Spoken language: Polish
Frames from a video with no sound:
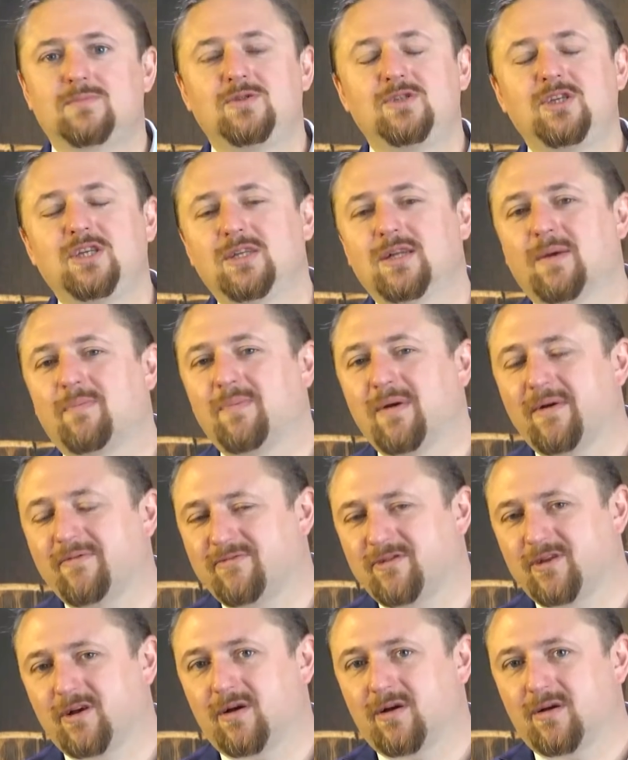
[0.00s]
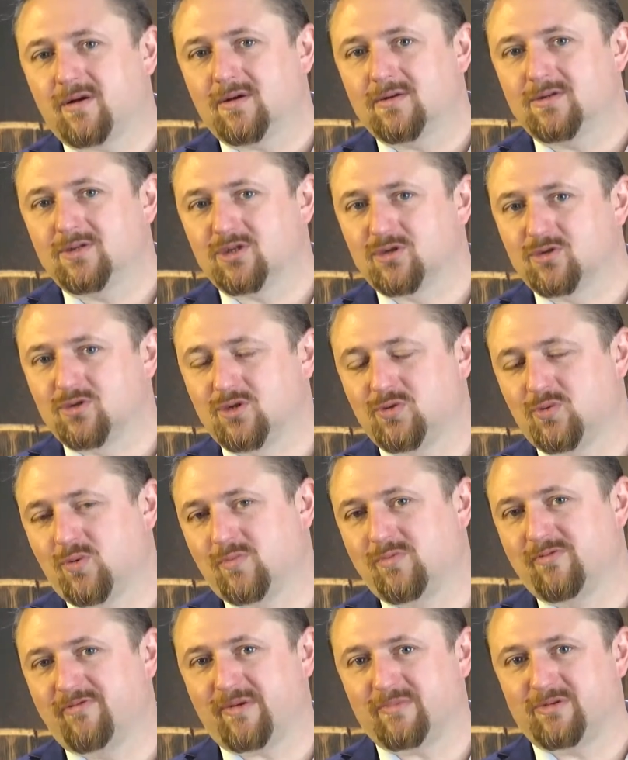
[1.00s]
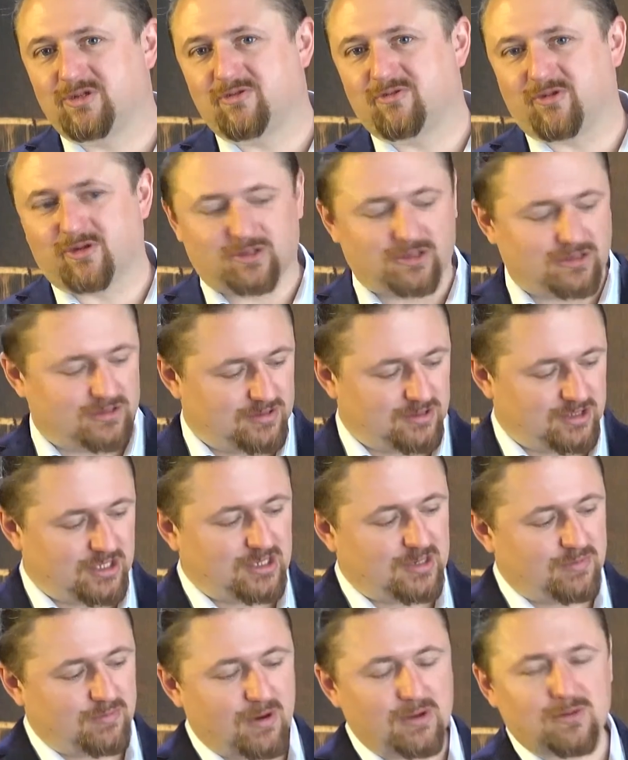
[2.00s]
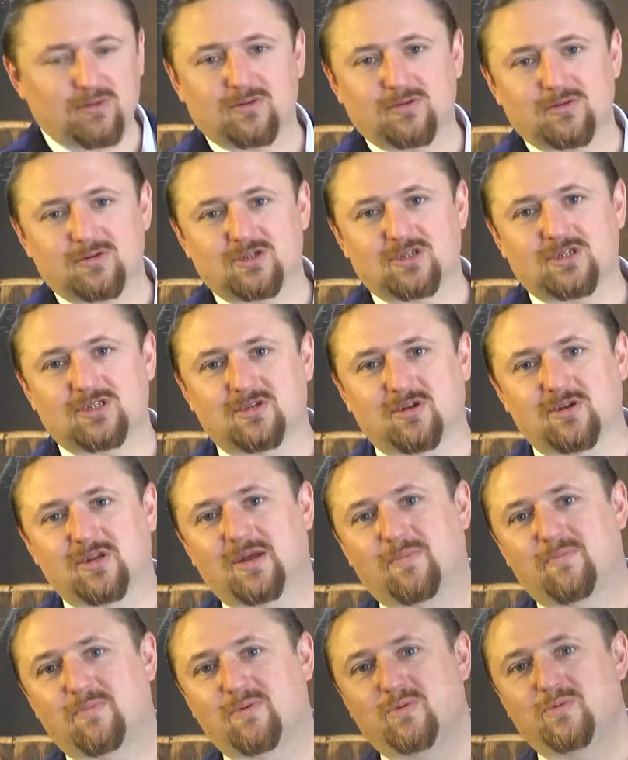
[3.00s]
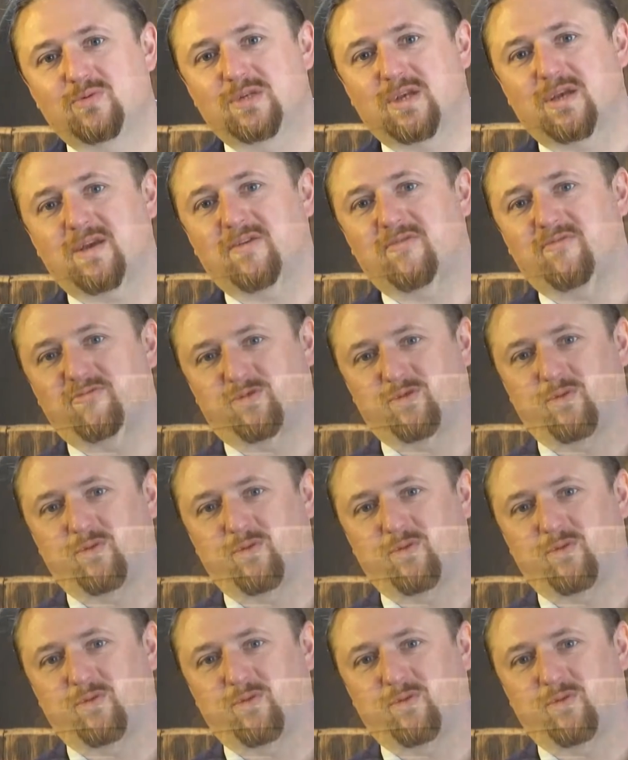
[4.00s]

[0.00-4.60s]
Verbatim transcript: na pewno nie rzuciłoby Wam się w oczy. Dzięki Bogu, że stoi na półce w